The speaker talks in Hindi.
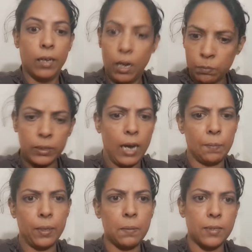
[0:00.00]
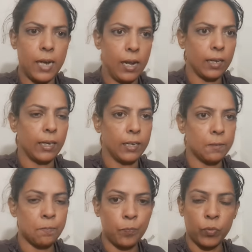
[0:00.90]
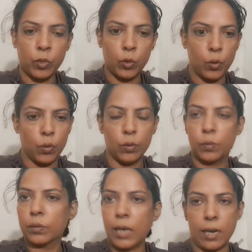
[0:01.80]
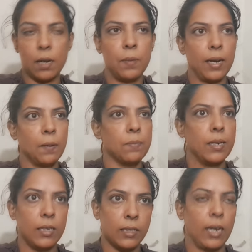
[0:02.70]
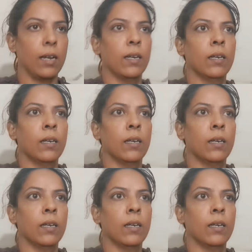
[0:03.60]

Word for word: हम चार पाइया बिछा लेंगे ना तो घर हमारा मिल जाए